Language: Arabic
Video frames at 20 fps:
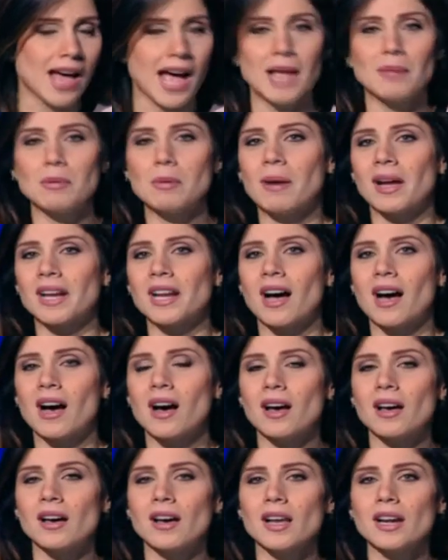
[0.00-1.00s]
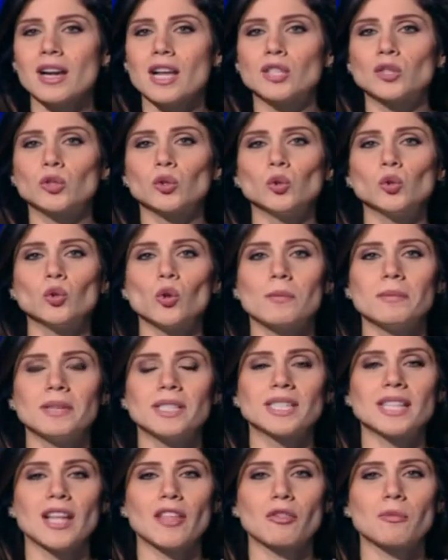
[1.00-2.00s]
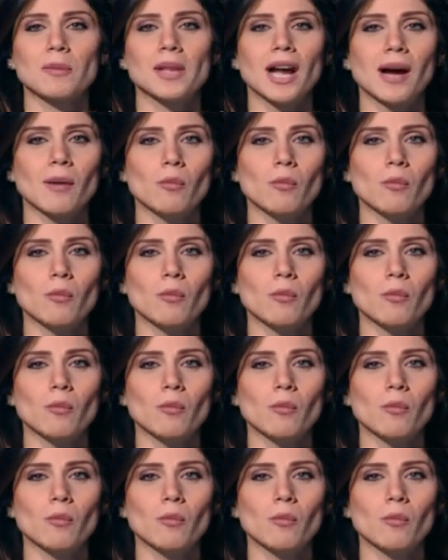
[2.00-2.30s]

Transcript: اي بمعنى اخر الصندوق بيستثمر